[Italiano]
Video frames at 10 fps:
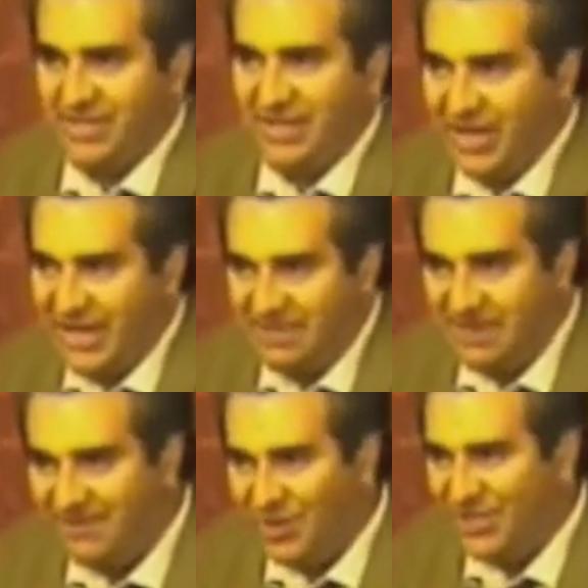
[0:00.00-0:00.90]
questa non è la
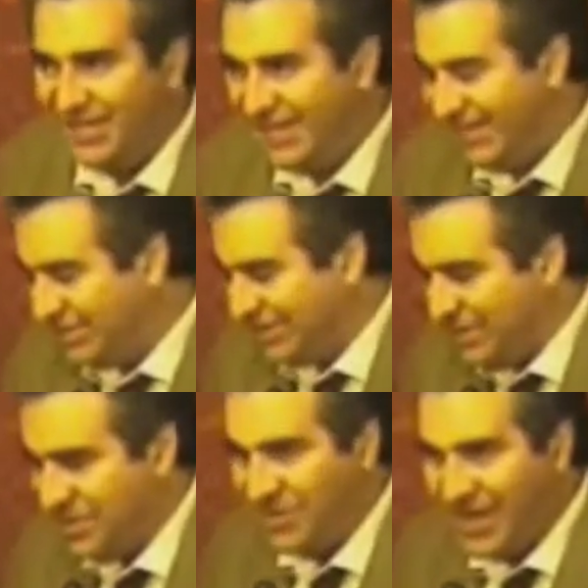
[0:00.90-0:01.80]
prima volta che il
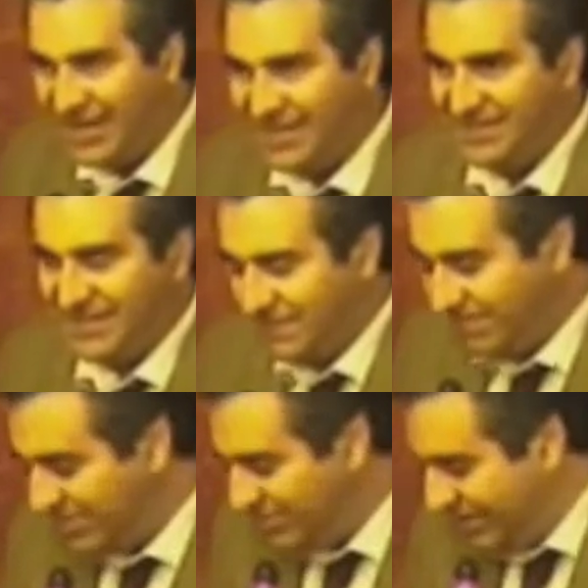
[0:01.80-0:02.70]
Consiglio Comunale si
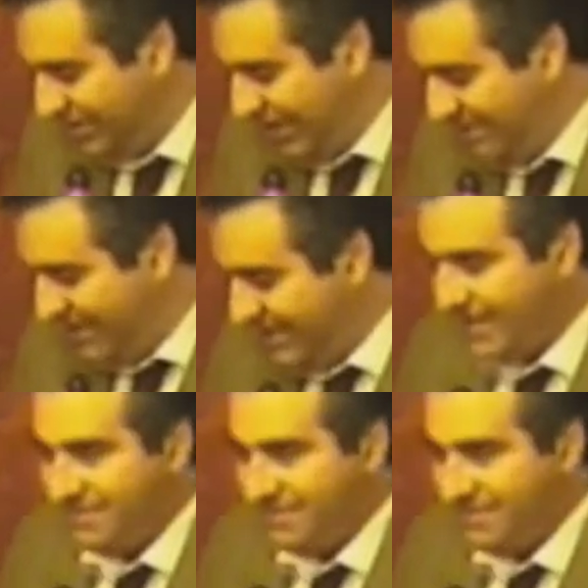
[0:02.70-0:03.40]
esprime su questo tema,